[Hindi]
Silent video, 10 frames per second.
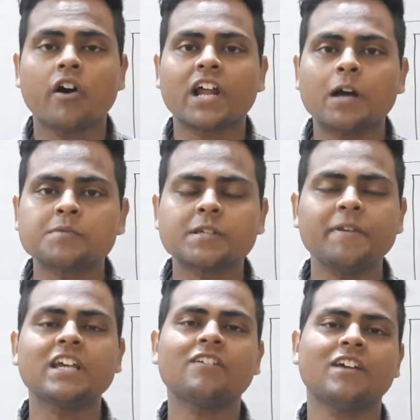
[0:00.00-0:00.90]
और आप
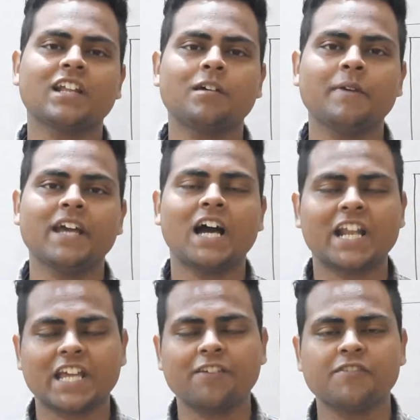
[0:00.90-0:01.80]
सभी का वेलकम है
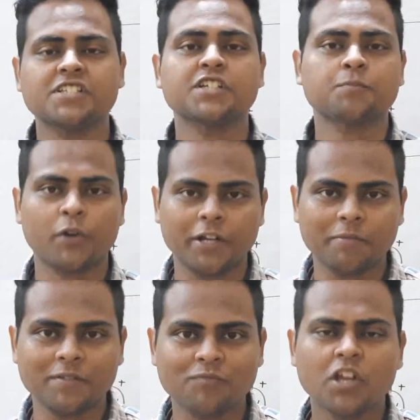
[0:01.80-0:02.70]
आर के फिजिक्स पॉइंट
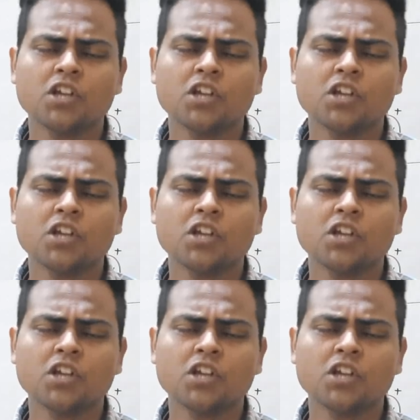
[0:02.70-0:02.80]
में